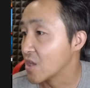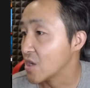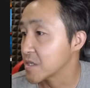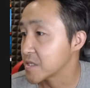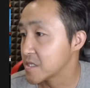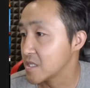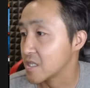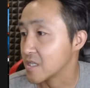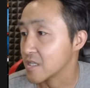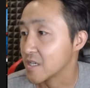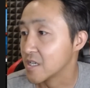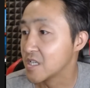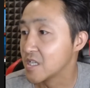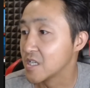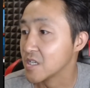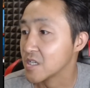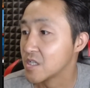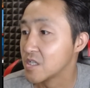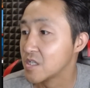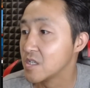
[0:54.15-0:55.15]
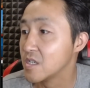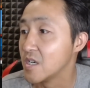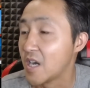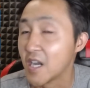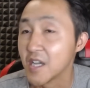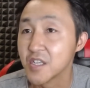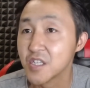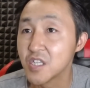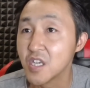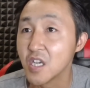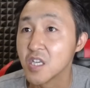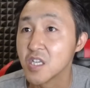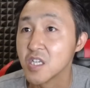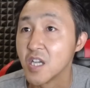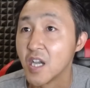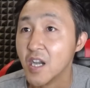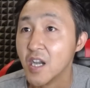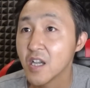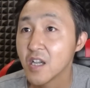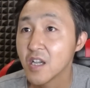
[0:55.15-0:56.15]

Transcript: 到自己的信息啊？谢谢。